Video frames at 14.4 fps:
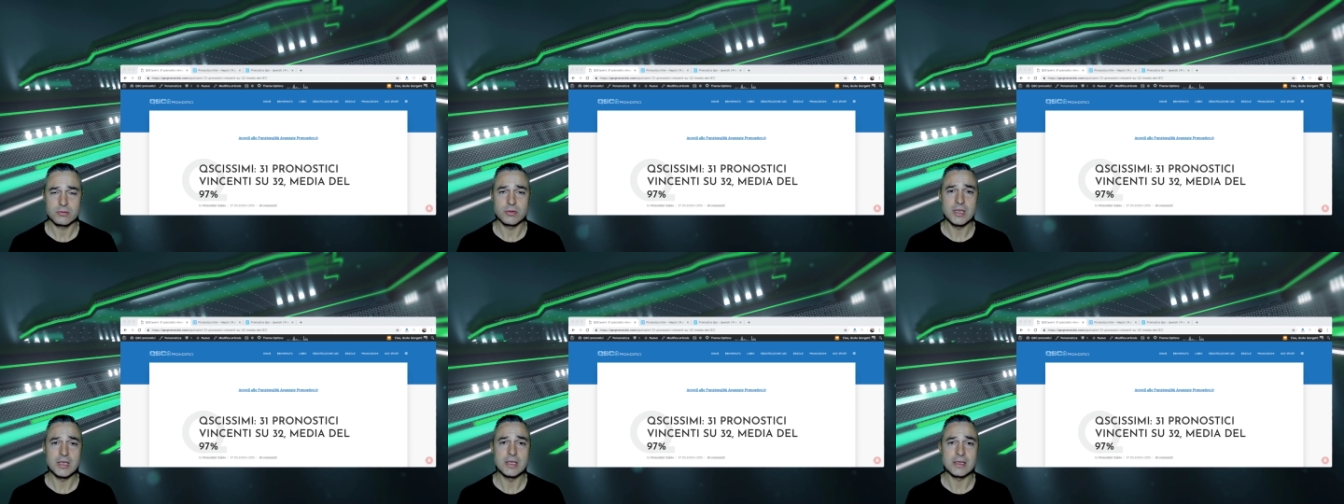
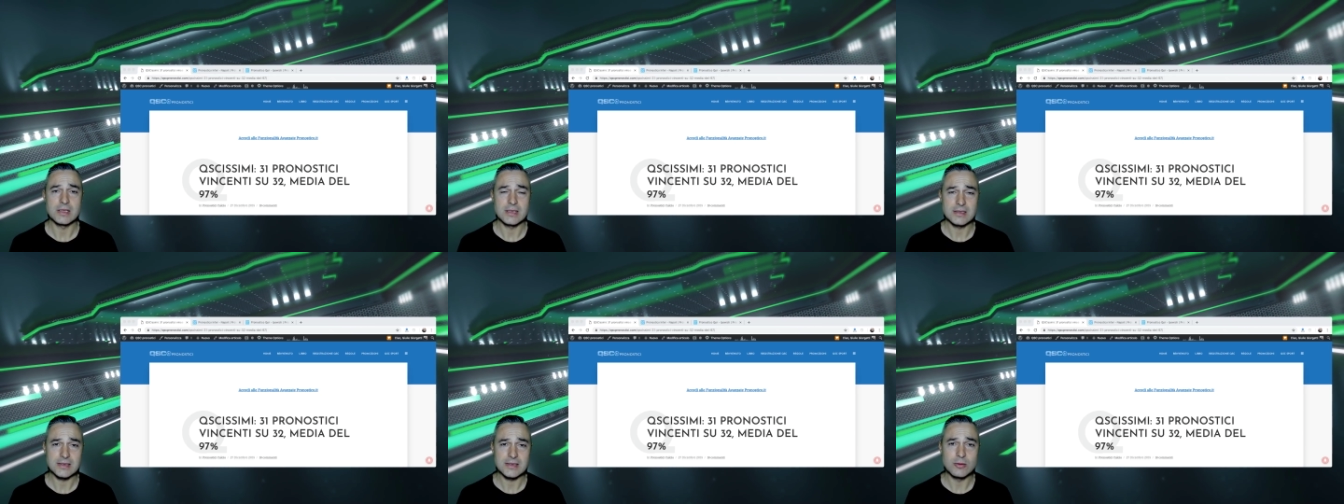quindi
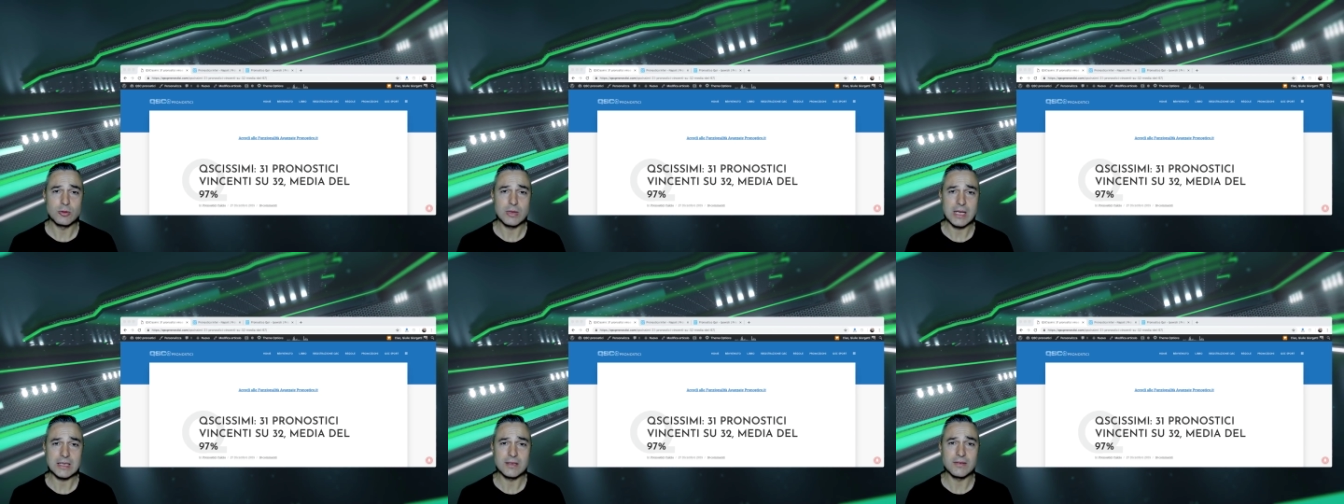
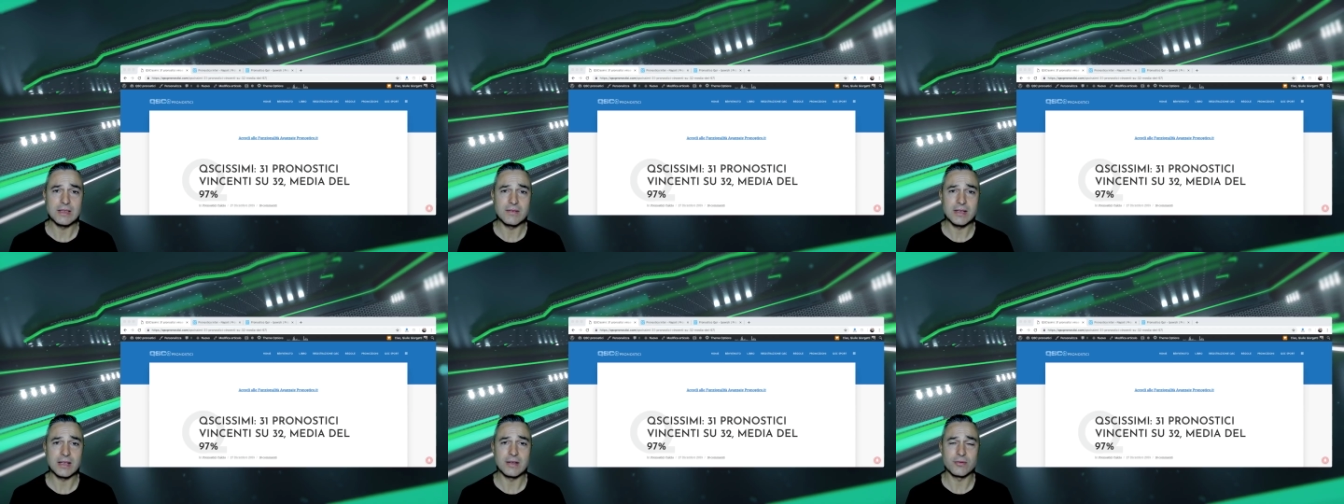assicuratevi di
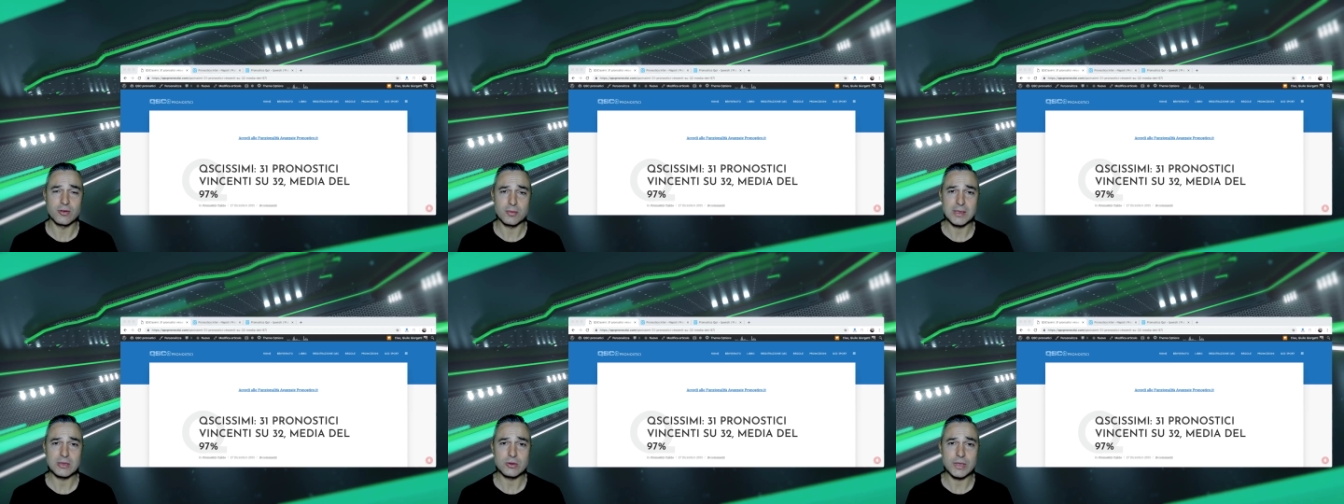avere il
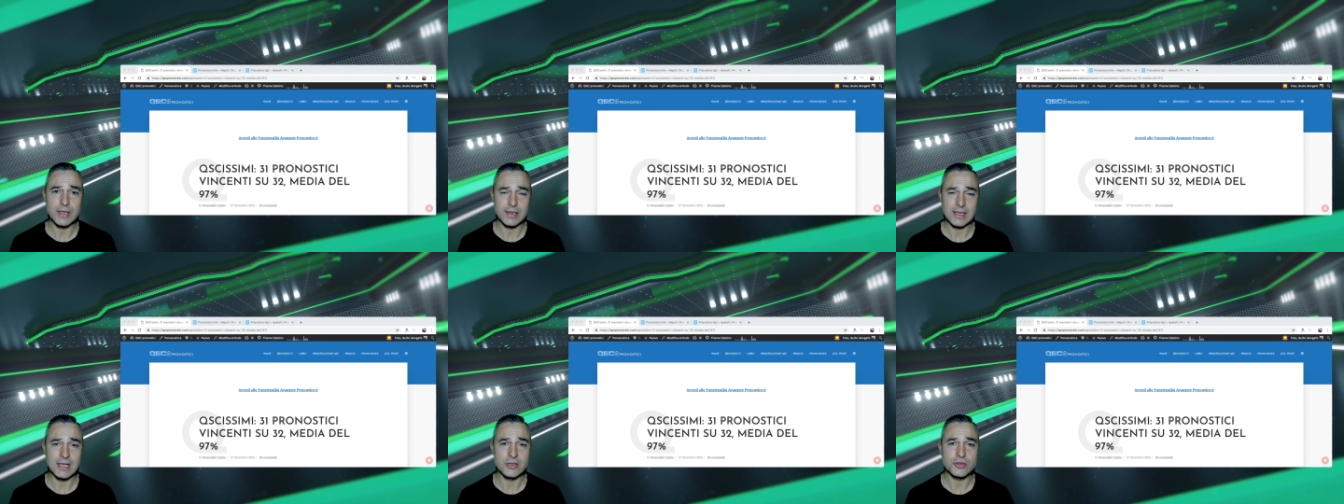formato
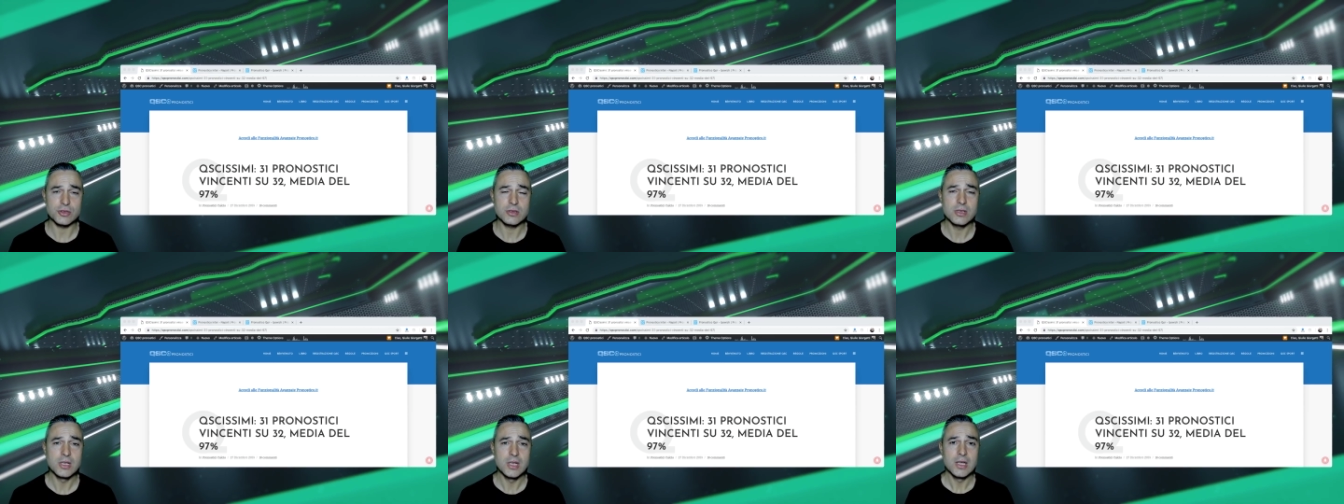
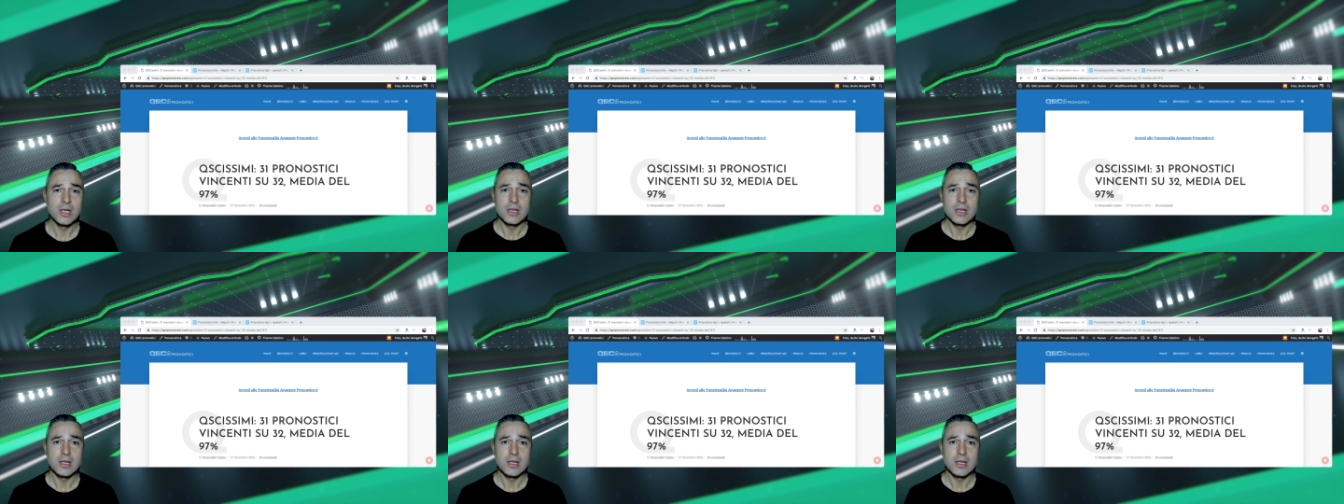cartaceo.